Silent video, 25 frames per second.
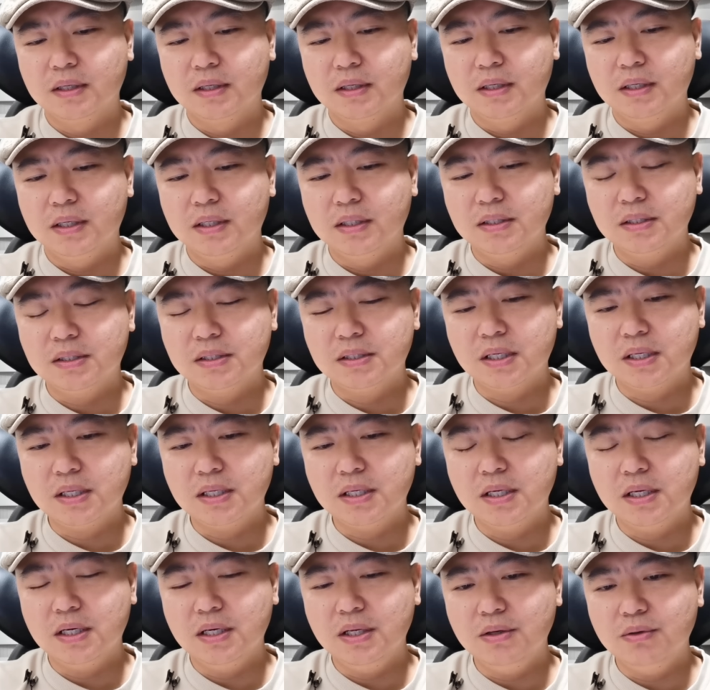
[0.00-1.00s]
零三
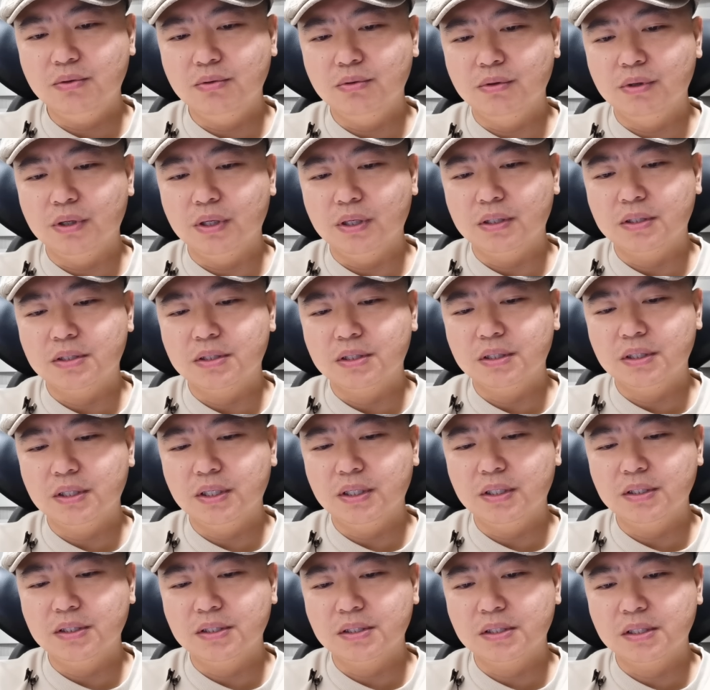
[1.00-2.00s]
年六月至
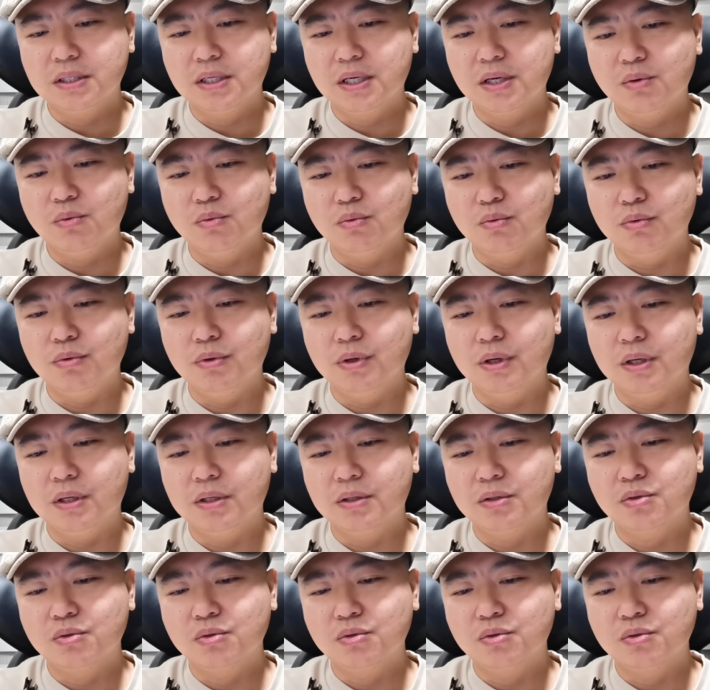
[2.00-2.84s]
零四年五月，